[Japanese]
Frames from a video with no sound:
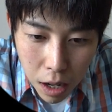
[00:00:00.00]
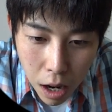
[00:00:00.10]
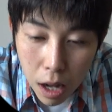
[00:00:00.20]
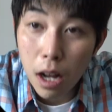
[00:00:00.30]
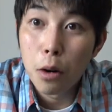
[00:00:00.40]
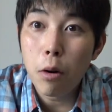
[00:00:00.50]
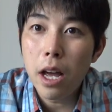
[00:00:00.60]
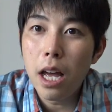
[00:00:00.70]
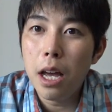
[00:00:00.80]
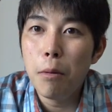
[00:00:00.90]
あこ
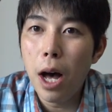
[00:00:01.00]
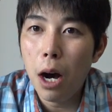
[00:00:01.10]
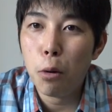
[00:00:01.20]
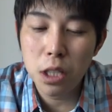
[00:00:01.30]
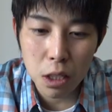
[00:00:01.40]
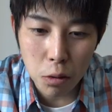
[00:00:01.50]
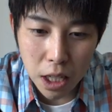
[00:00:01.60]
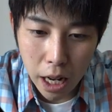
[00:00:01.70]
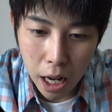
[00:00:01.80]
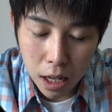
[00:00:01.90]
れは星5
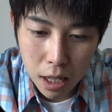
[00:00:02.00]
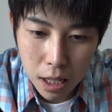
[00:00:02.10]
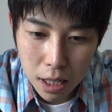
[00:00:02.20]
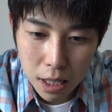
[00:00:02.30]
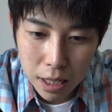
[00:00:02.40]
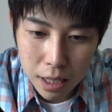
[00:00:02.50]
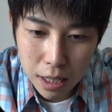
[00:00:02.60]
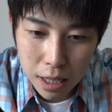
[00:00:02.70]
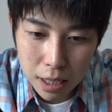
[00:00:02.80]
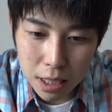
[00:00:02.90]
じゃない
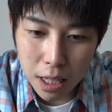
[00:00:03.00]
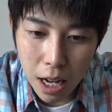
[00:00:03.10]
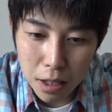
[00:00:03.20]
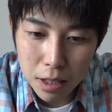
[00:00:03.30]
違う